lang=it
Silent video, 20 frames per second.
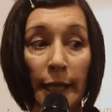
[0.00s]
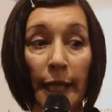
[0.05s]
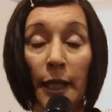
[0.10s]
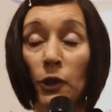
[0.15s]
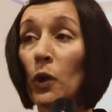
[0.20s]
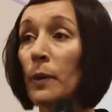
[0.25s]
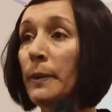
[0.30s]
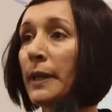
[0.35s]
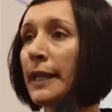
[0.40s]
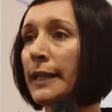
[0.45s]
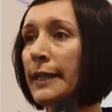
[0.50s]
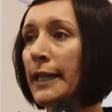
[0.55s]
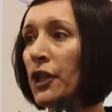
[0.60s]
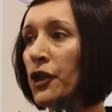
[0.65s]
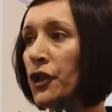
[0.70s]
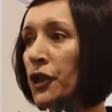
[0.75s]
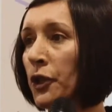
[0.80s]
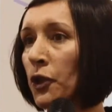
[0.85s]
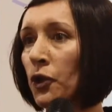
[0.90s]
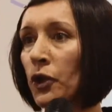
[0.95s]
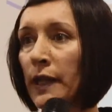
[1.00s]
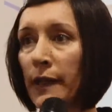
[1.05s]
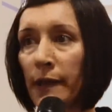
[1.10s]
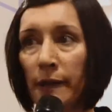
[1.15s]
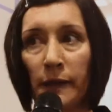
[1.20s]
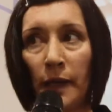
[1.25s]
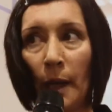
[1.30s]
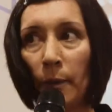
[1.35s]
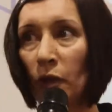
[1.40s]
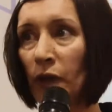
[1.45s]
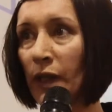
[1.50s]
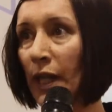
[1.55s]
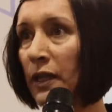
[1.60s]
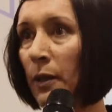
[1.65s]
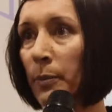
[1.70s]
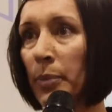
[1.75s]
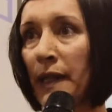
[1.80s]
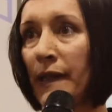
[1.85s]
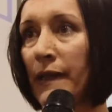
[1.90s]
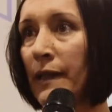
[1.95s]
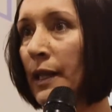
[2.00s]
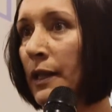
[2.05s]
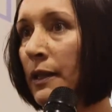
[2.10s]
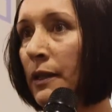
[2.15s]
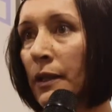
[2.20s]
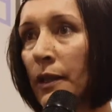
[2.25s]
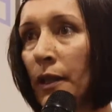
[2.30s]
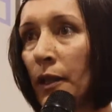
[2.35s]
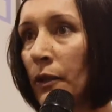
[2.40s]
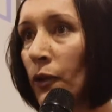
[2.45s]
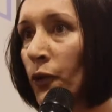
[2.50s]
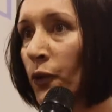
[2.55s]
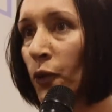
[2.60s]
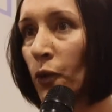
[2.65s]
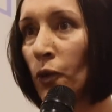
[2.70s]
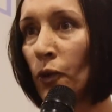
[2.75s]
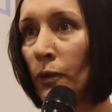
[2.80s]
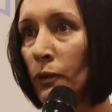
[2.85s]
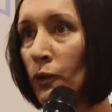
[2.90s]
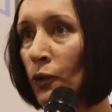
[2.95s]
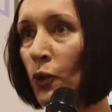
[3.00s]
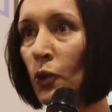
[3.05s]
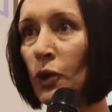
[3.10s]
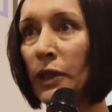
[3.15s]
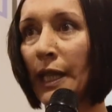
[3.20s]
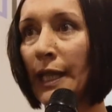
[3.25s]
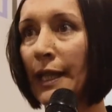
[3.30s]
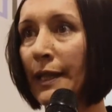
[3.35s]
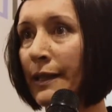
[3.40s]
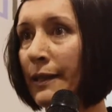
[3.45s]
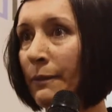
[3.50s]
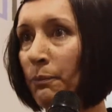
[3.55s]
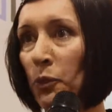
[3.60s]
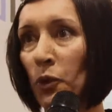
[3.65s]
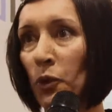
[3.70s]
Nel 2010 noi siamo stati presenti su tutte le